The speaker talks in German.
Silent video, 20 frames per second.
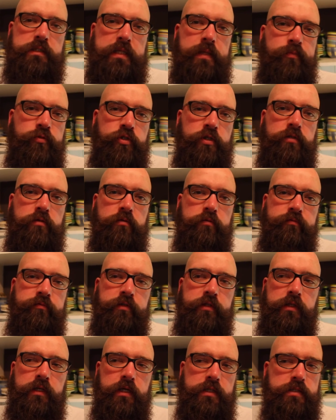Snapchat
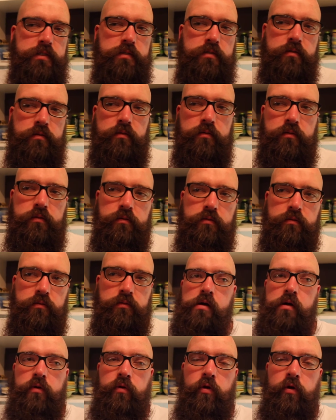irgendwie das äh,
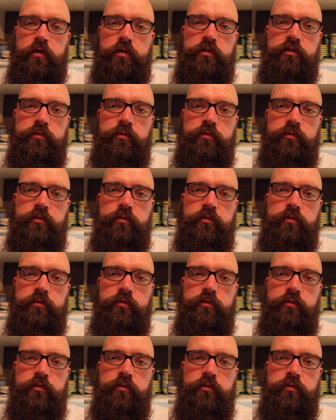neue